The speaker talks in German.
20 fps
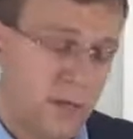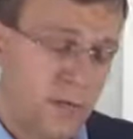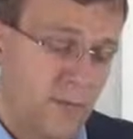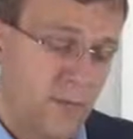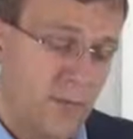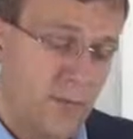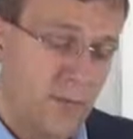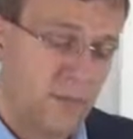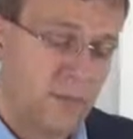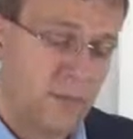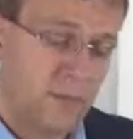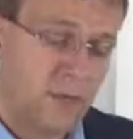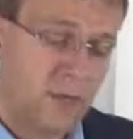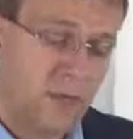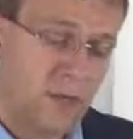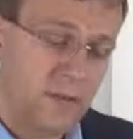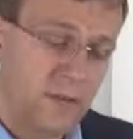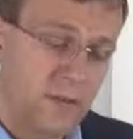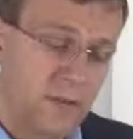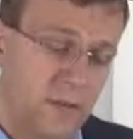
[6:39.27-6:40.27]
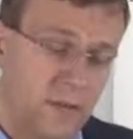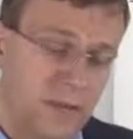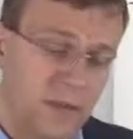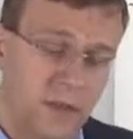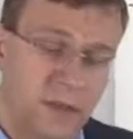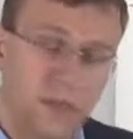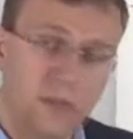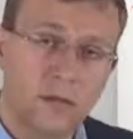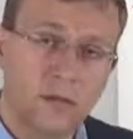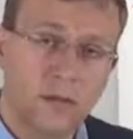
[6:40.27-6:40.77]
Wir haben zusätzlich zu
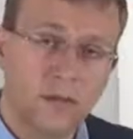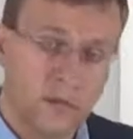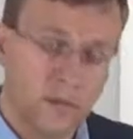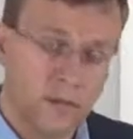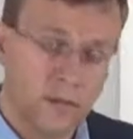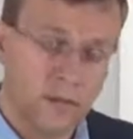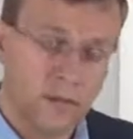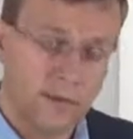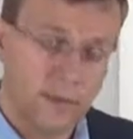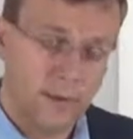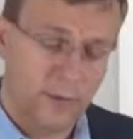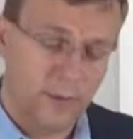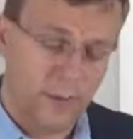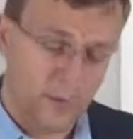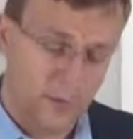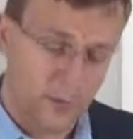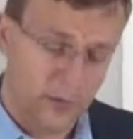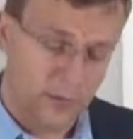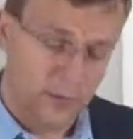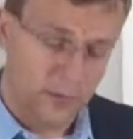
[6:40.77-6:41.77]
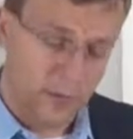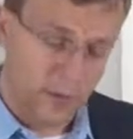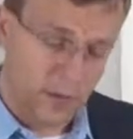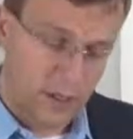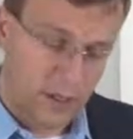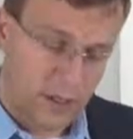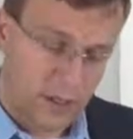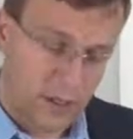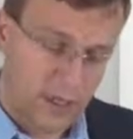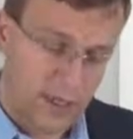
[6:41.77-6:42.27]
den zwölf verschiedenen
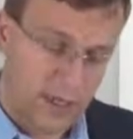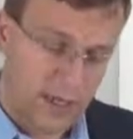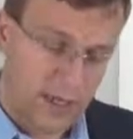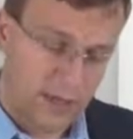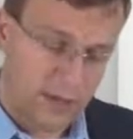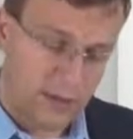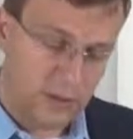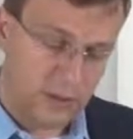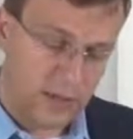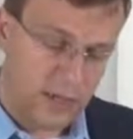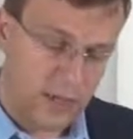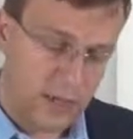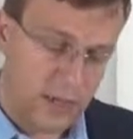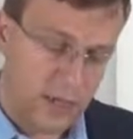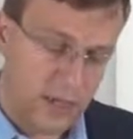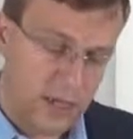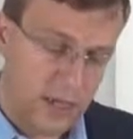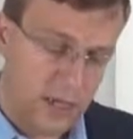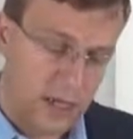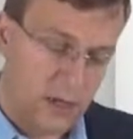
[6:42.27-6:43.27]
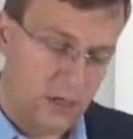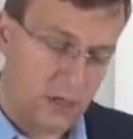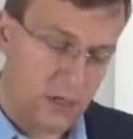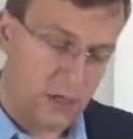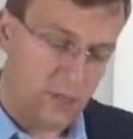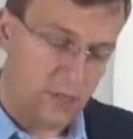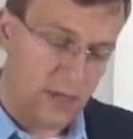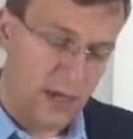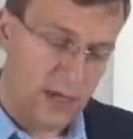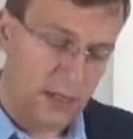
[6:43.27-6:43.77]
Monaten hier dargestellt, auch
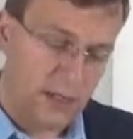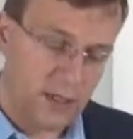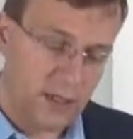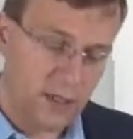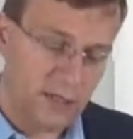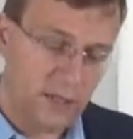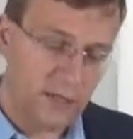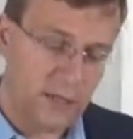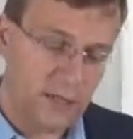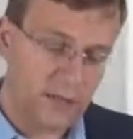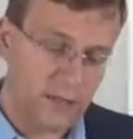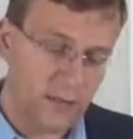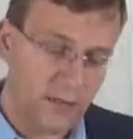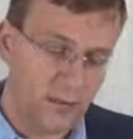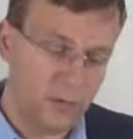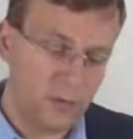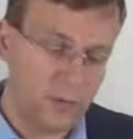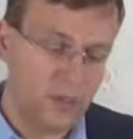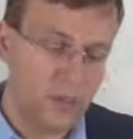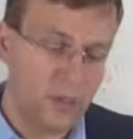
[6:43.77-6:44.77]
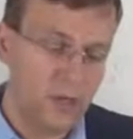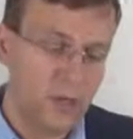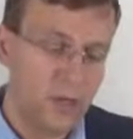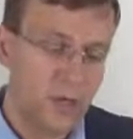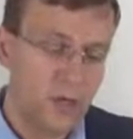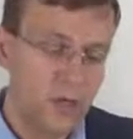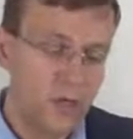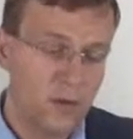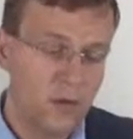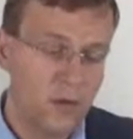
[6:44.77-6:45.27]
noch weitere Informationen
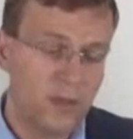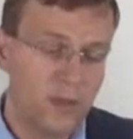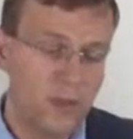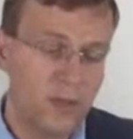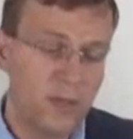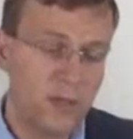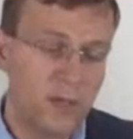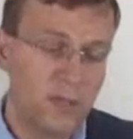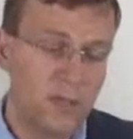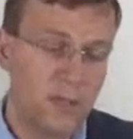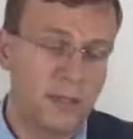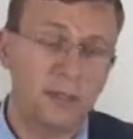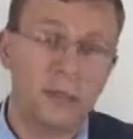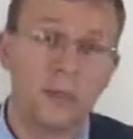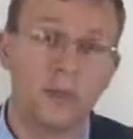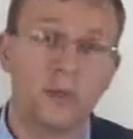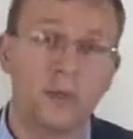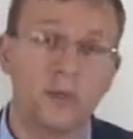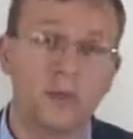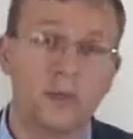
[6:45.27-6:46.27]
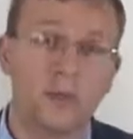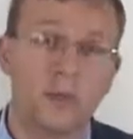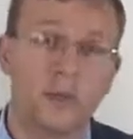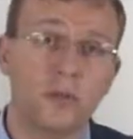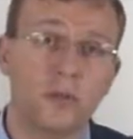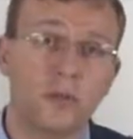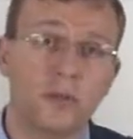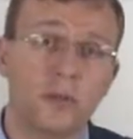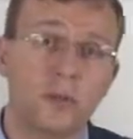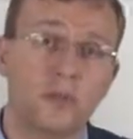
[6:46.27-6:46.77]
über die
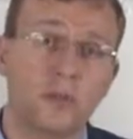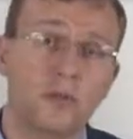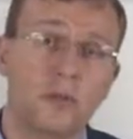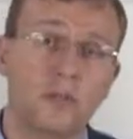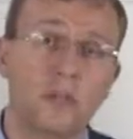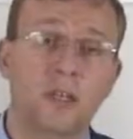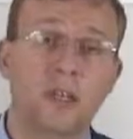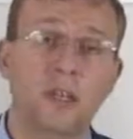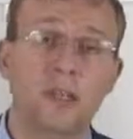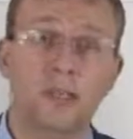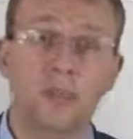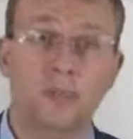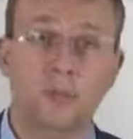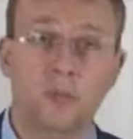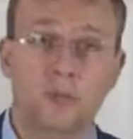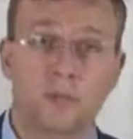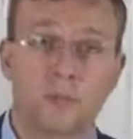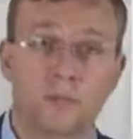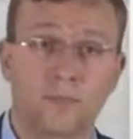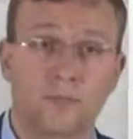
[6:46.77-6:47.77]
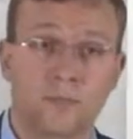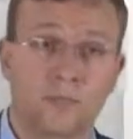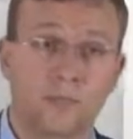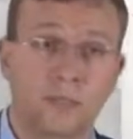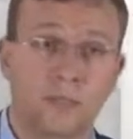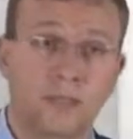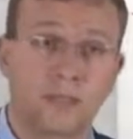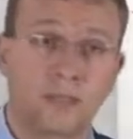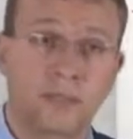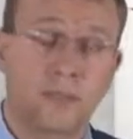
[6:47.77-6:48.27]
Produkte und die Regionen.
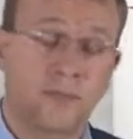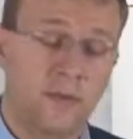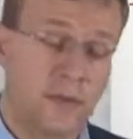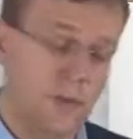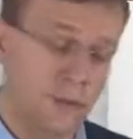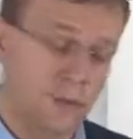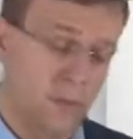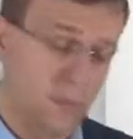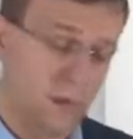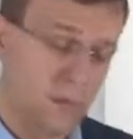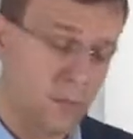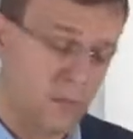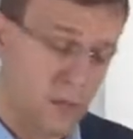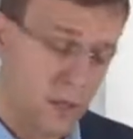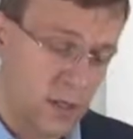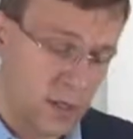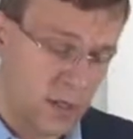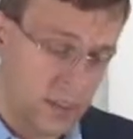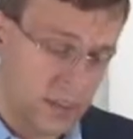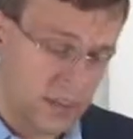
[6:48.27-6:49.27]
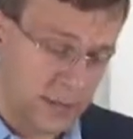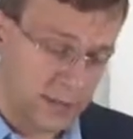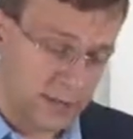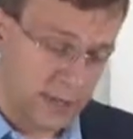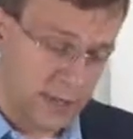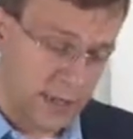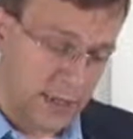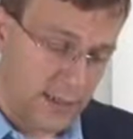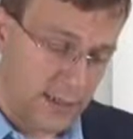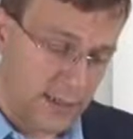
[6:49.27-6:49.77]
Die sehen wir hier oben links
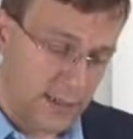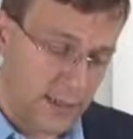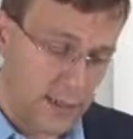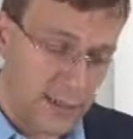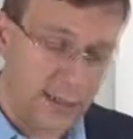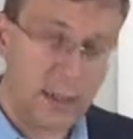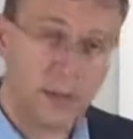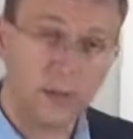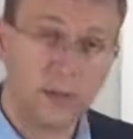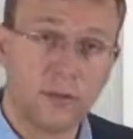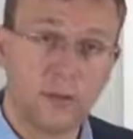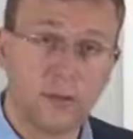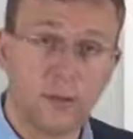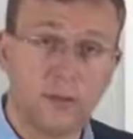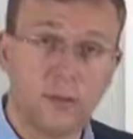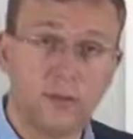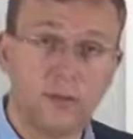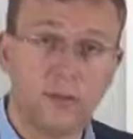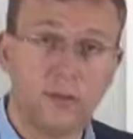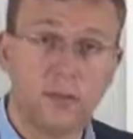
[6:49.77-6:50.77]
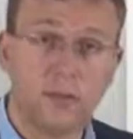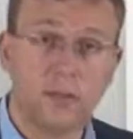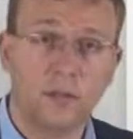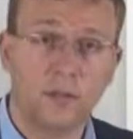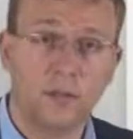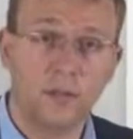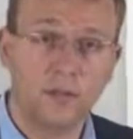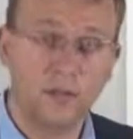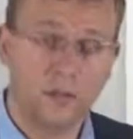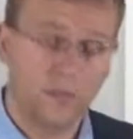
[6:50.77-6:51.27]
dargestellt in grün und in
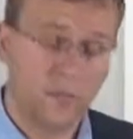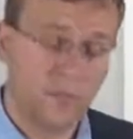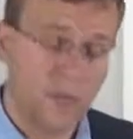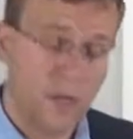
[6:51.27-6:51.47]
rot.